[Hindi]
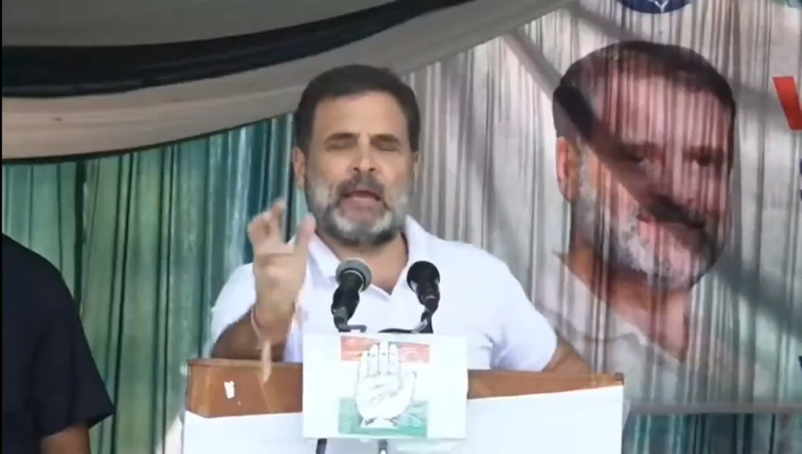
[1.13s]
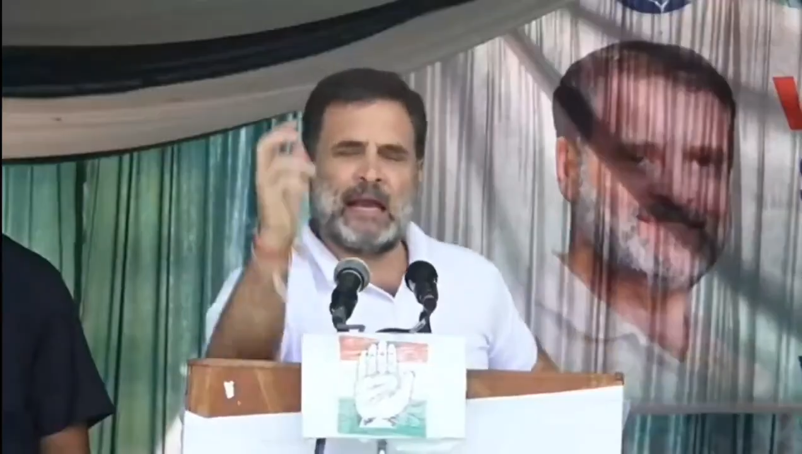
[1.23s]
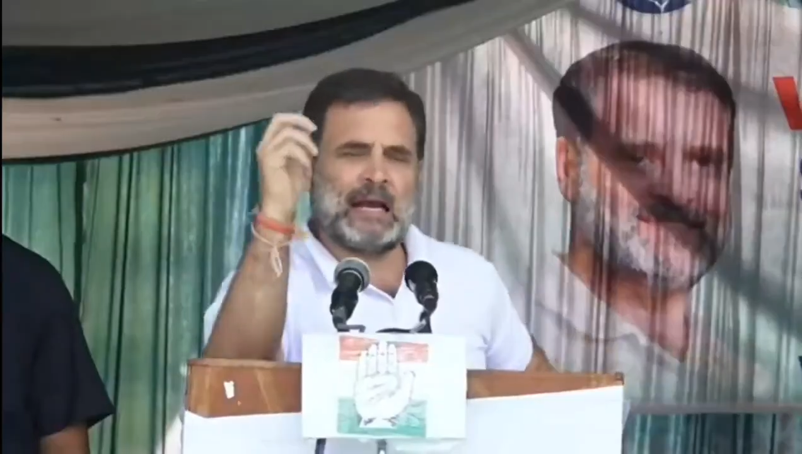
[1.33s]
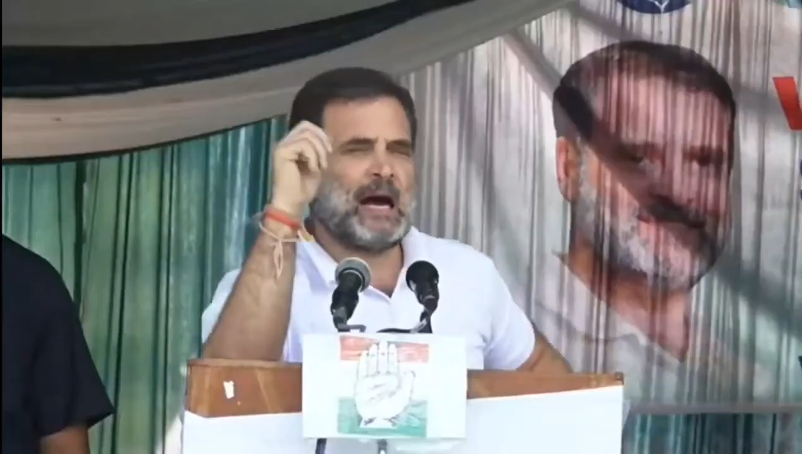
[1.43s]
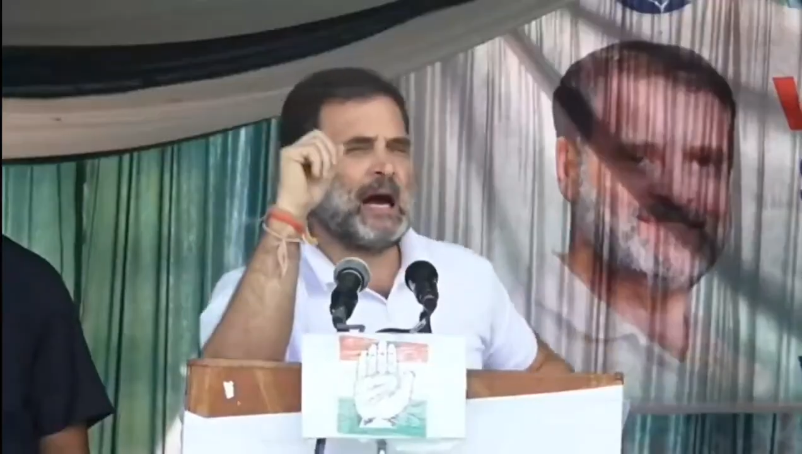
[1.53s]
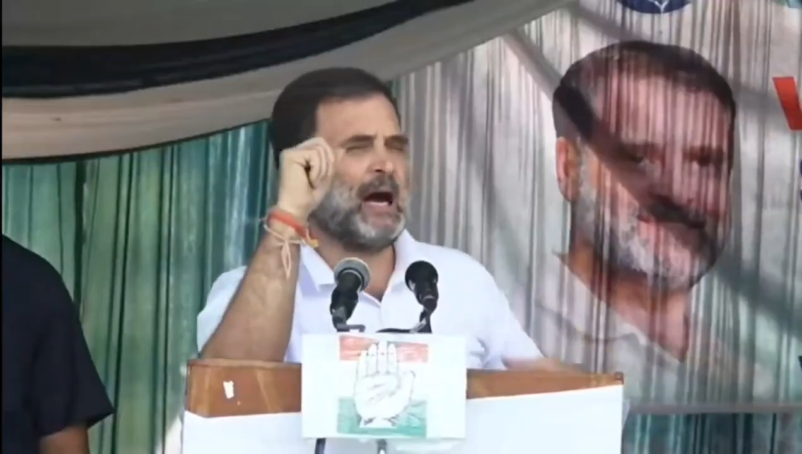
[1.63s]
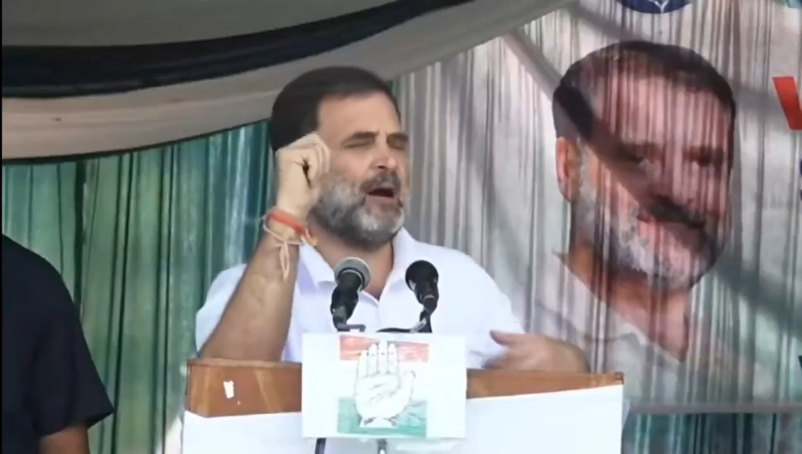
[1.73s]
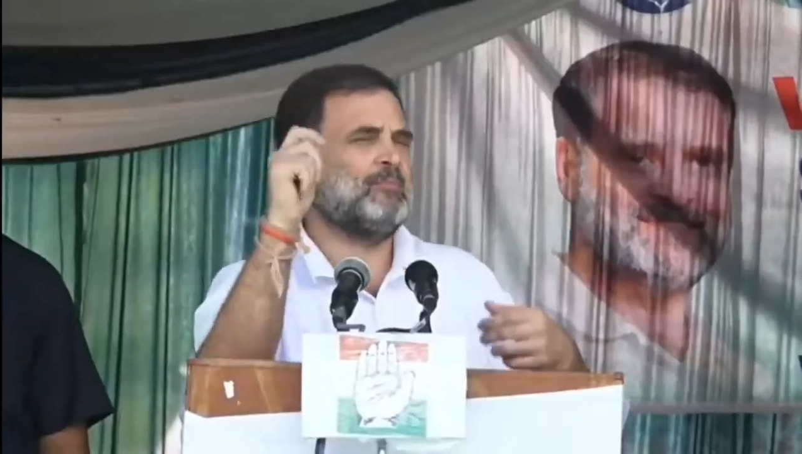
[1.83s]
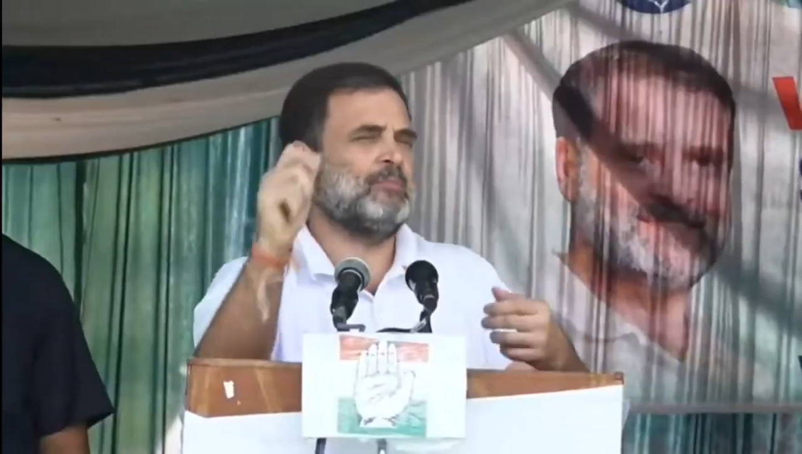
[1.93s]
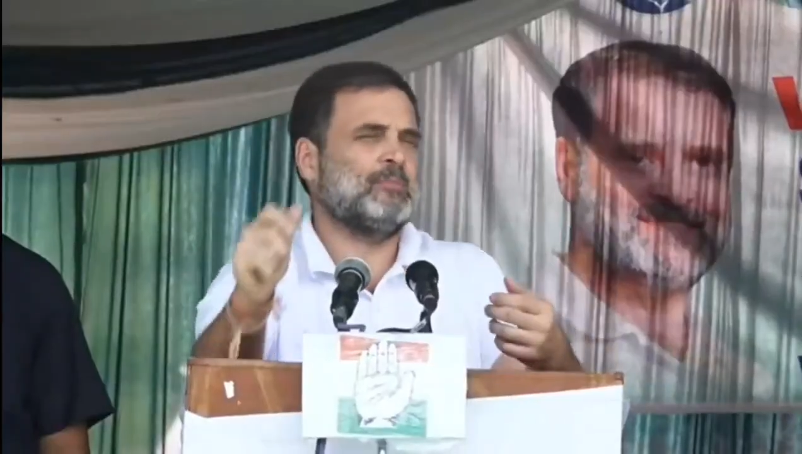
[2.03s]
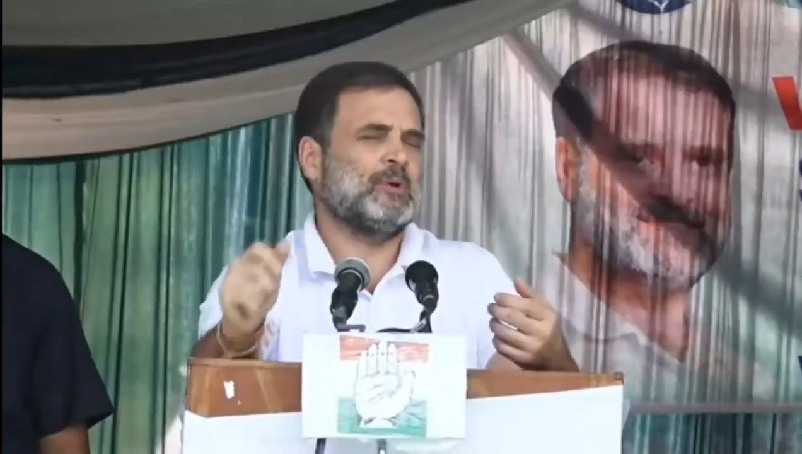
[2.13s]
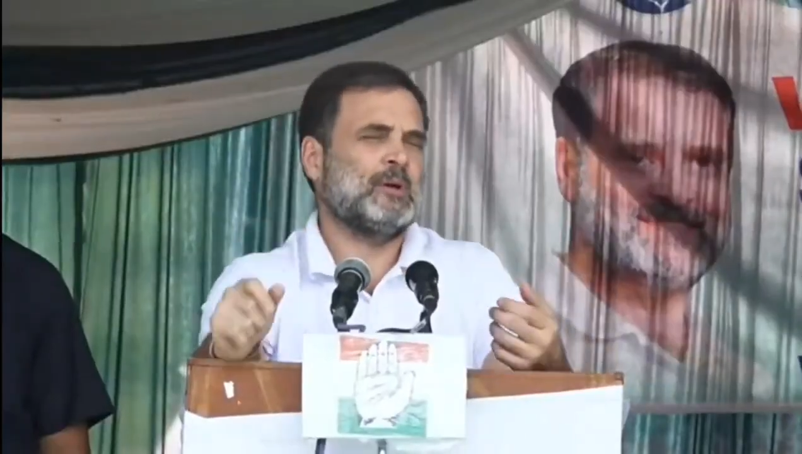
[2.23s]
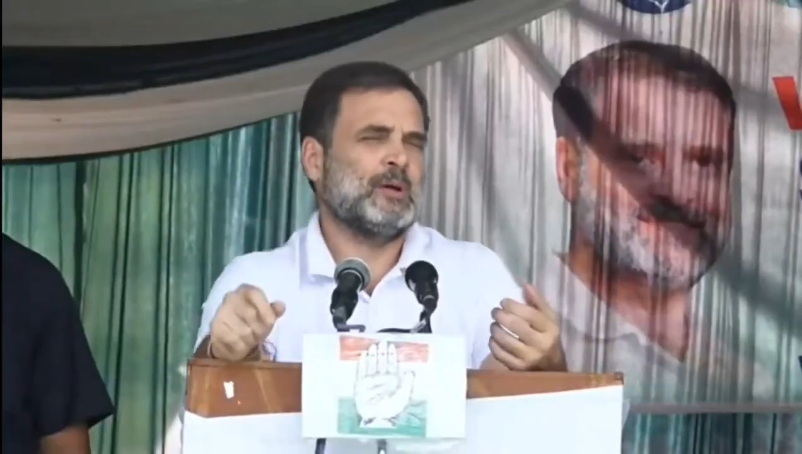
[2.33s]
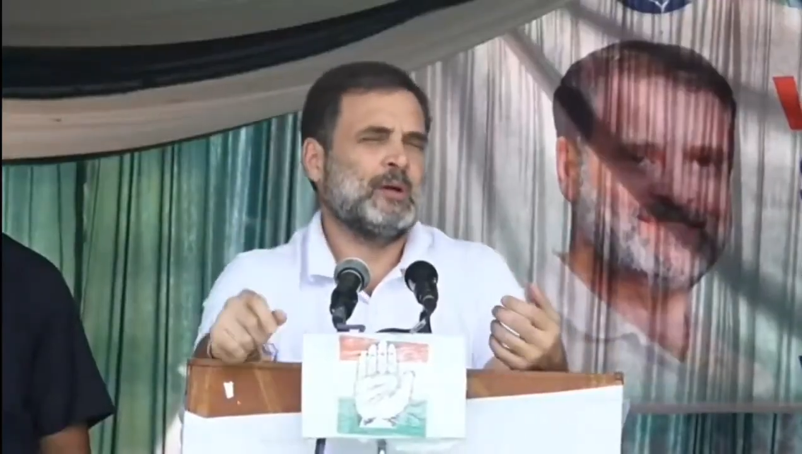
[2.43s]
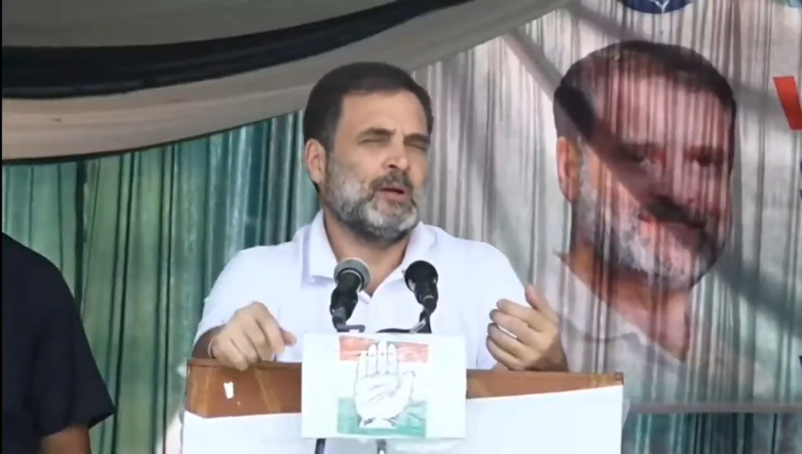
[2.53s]
पहले कहा
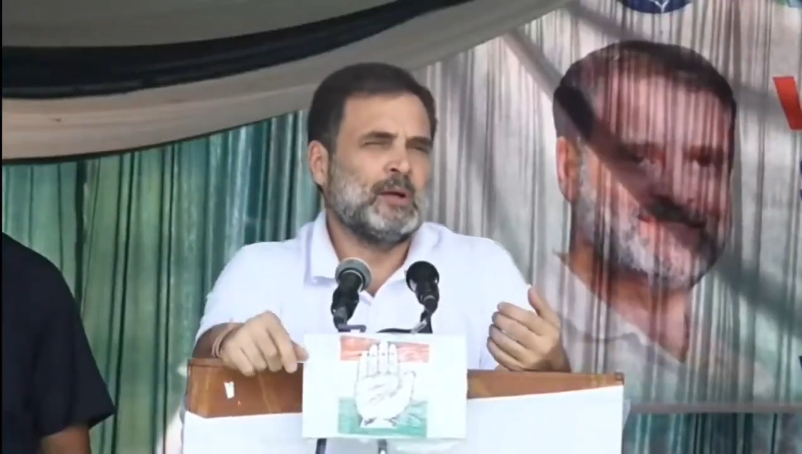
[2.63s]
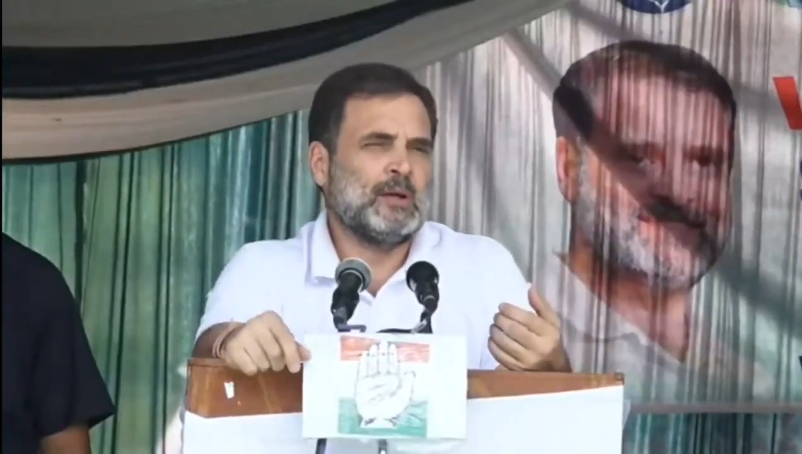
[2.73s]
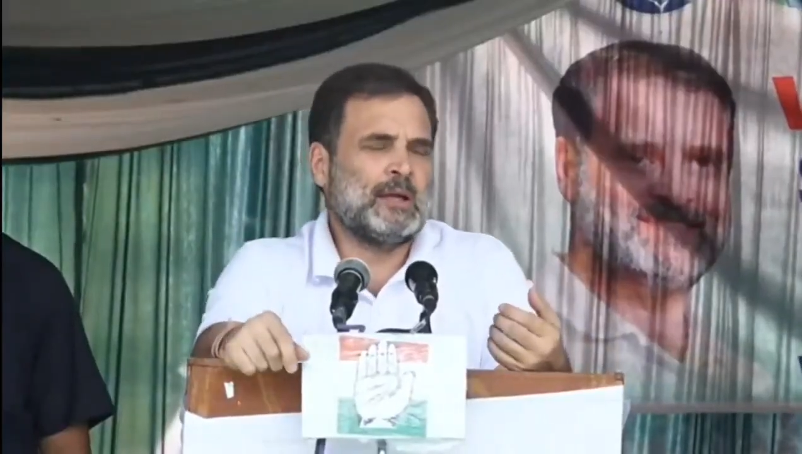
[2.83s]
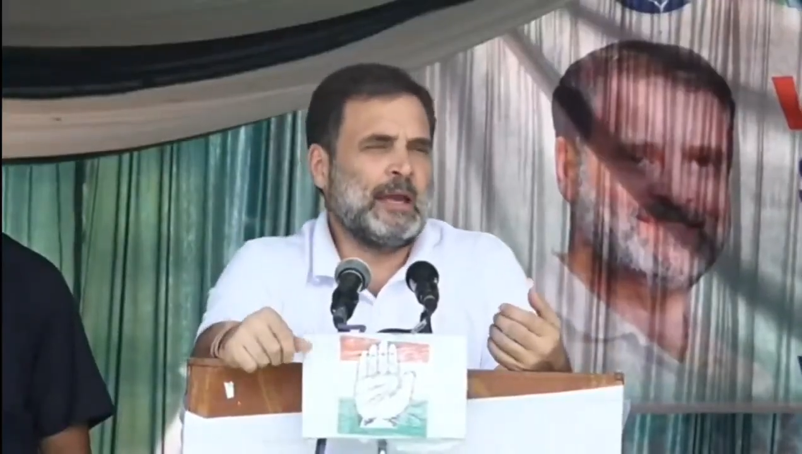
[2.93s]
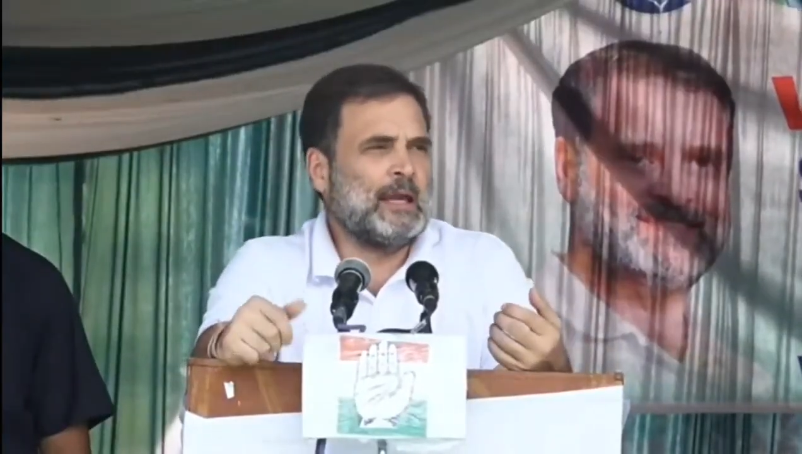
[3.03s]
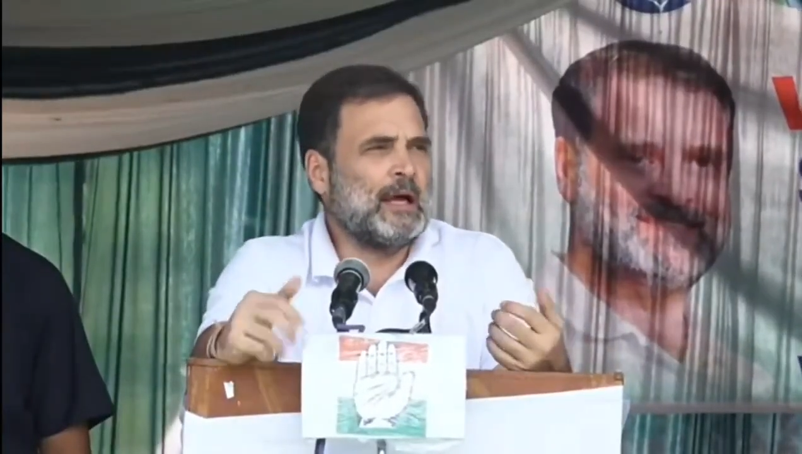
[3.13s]
कि